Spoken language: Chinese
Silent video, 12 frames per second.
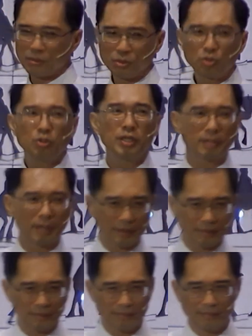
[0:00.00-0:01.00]
罪人，
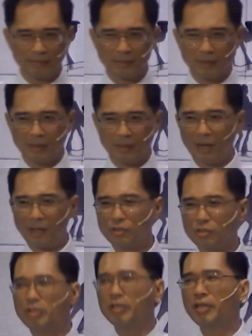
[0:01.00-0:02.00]
啊，
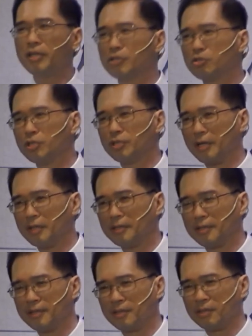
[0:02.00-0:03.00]
税利于罪人，
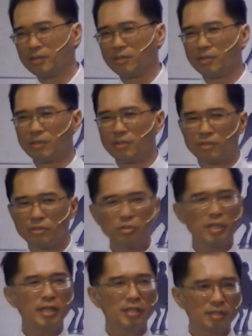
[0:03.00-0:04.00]

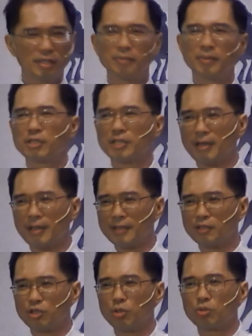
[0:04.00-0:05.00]
税利你们知道
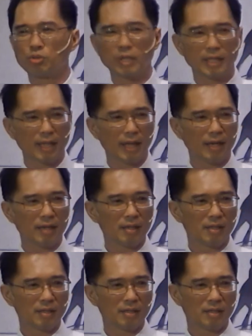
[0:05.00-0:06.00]
那是收税的哈，
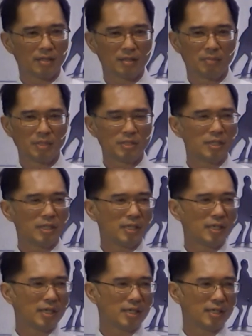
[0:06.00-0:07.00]
我们这里
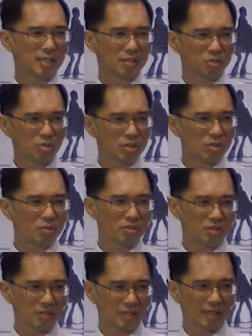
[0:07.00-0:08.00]
的那个税收
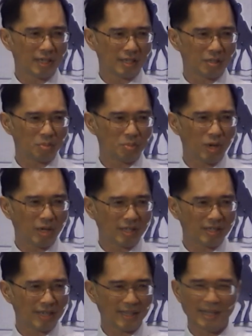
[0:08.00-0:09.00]
局，你大概都不欢
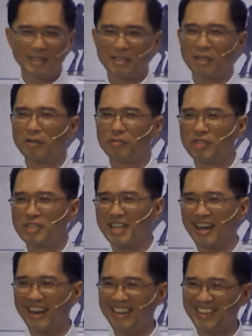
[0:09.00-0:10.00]
迎他来你的 office
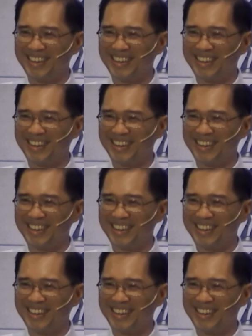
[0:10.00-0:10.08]
啊。